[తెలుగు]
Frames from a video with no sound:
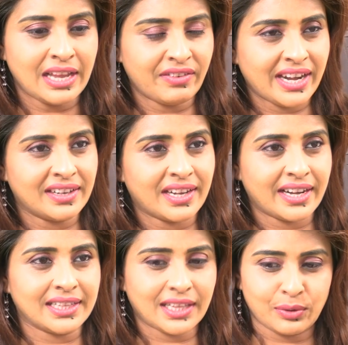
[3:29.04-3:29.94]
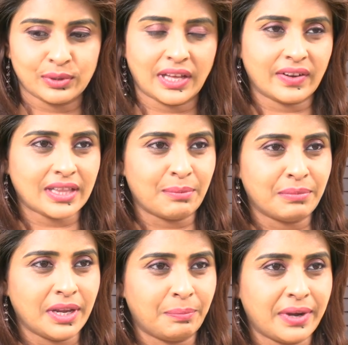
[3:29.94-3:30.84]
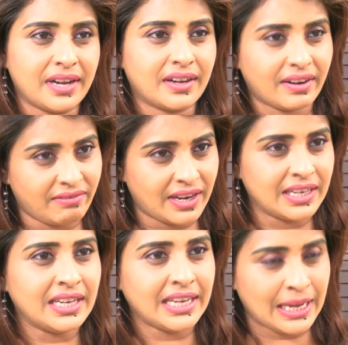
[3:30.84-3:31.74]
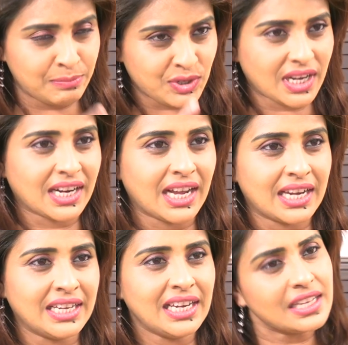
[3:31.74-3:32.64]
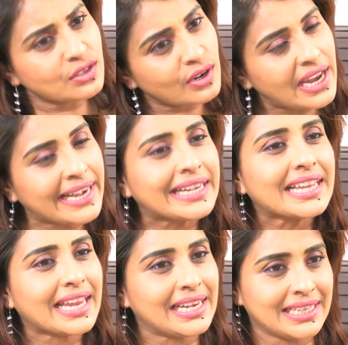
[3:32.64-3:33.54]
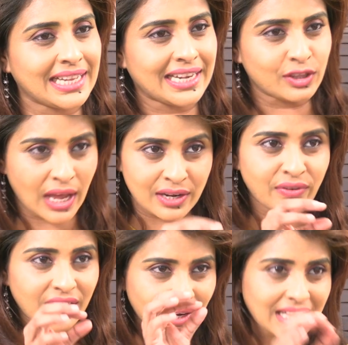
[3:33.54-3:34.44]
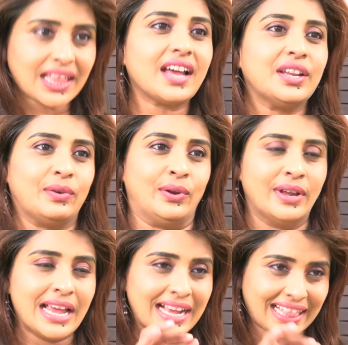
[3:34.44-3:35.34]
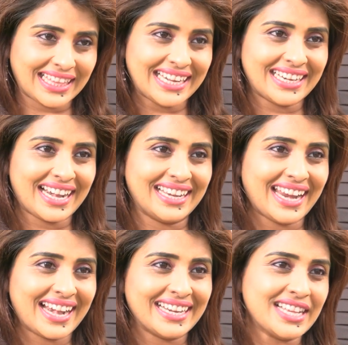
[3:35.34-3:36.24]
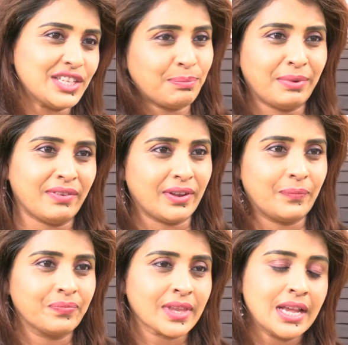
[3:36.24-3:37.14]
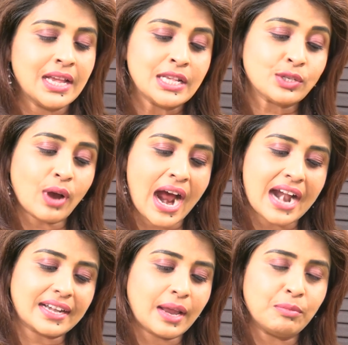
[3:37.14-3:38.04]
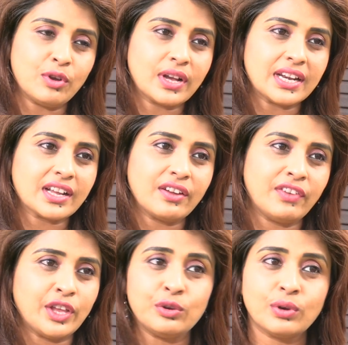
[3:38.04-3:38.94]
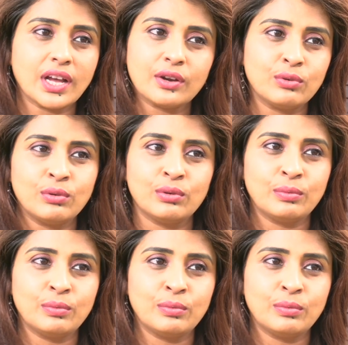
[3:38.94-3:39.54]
ఎవరు ఎంటర్ అవుతారు తర్వాత అమ్మాయి ఎప్పుడు ఎంటర్ అవ్వాలి ఏం జరగాలి సో ఎండింగ్ ఏంటి అనేది వాళ్ళు వాళ్ళు కథ అనేవారు కథ ఏంటంటే అండి అని చెప్పేవారు సో ఆ టైంలో కనుక వేణు గారు